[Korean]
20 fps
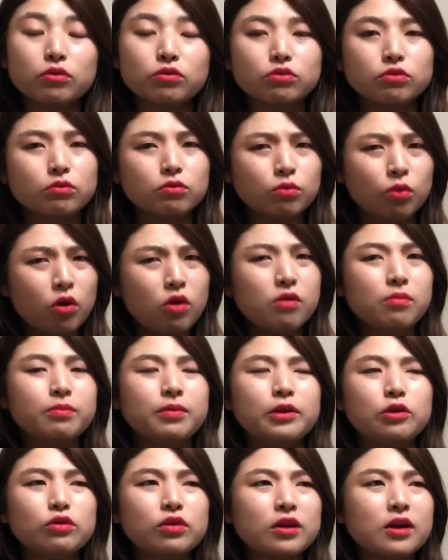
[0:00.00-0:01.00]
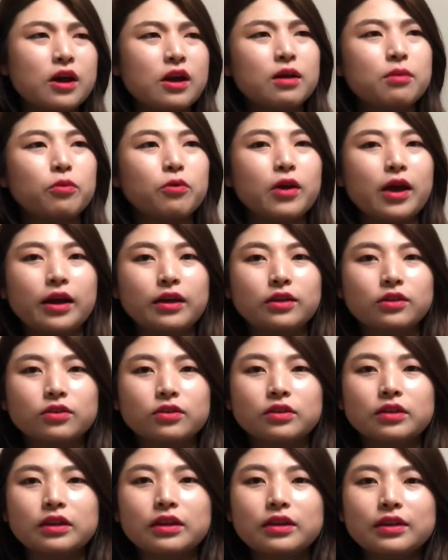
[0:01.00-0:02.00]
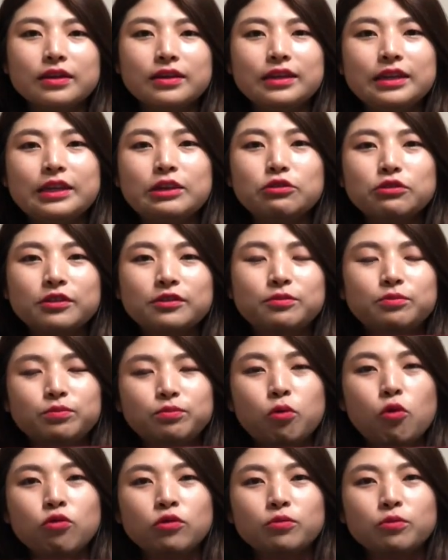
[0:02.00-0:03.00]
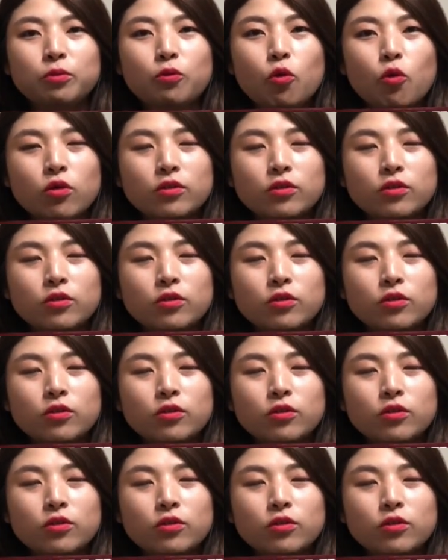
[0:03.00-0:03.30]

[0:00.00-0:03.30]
그래서 뭐? 멜로디 카가 뭐야? 이랬더니 이거 본,